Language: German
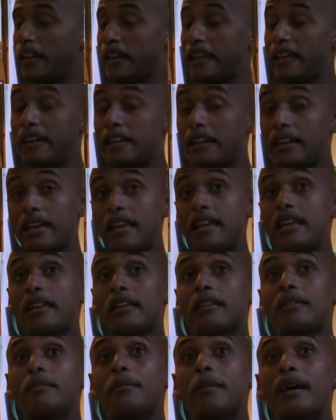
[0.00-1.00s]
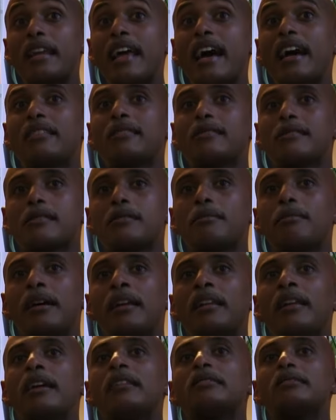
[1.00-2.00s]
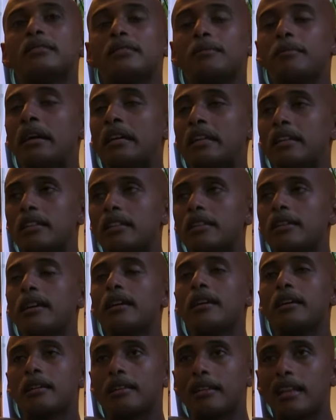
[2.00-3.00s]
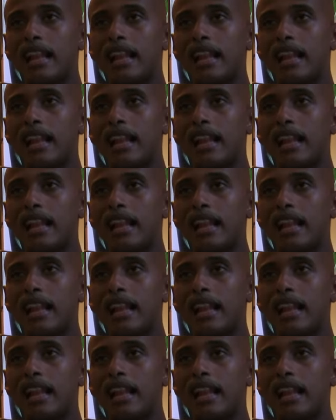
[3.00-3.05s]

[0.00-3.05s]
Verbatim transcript: Ich kriege, ey, mein Herz, mein Herz, mein Ding,